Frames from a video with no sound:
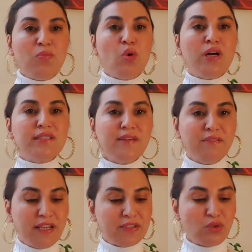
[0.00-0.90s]
boğaz
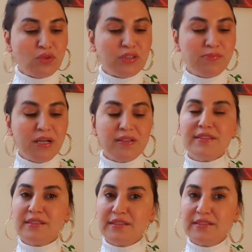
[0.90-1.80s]
enfeksiyonları biraz
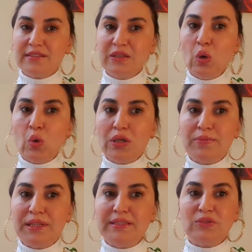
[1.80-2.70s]
sıkıntılı
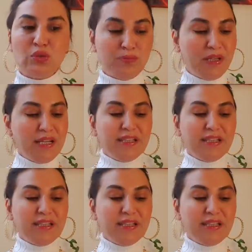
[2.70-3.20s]
olabilir diyorum.